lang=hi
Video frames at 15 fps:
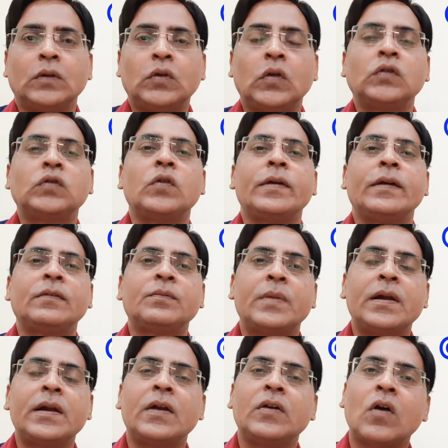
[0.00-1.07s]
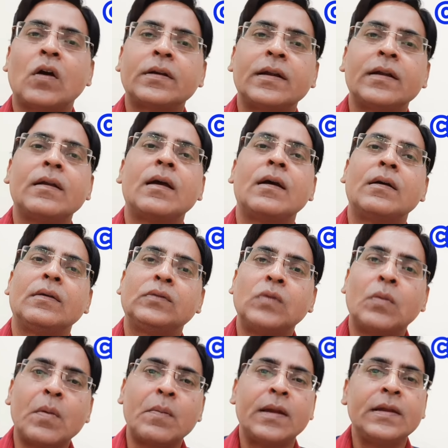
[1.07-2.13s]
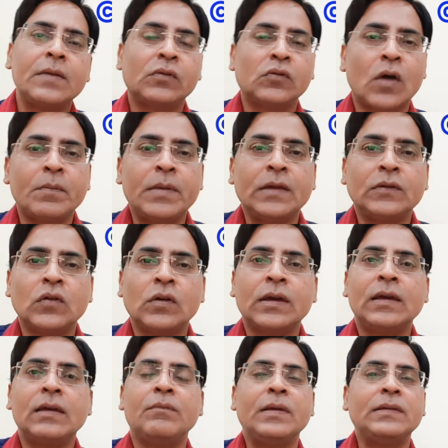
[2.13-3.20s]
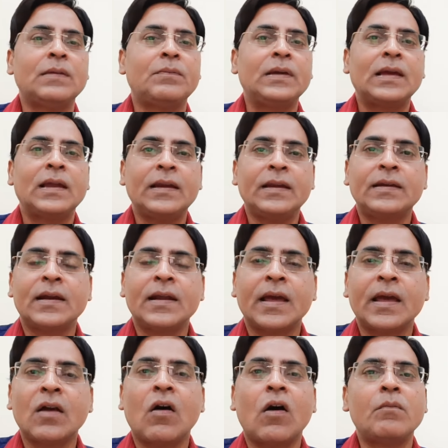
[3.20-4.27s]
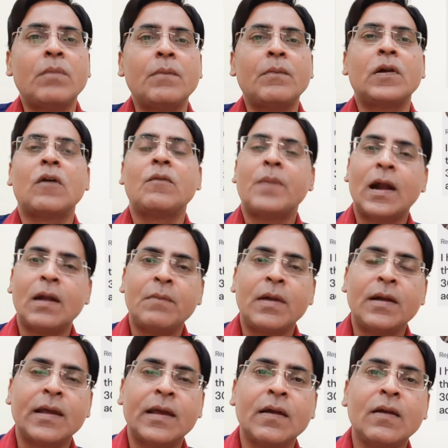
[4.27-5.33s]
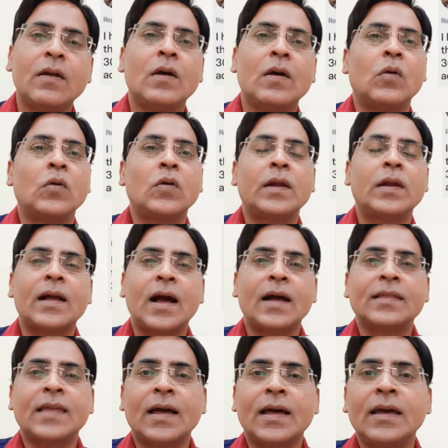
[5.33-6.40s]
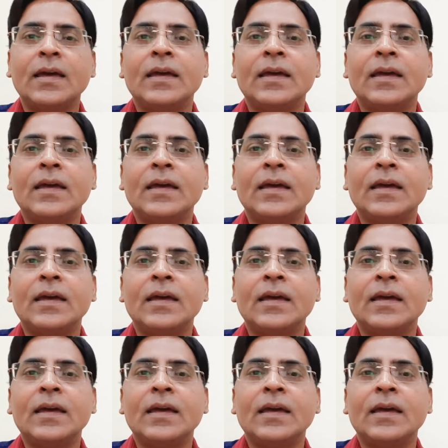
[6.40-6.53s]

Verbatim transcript: दोस्तों इस पर डॉक्टर सुब्रमण्यम स्वामी जो कि बीजेपी के लीडर हैं और मेंबर ऑफ पार्लियामेंट हैं उन्होंने कहा था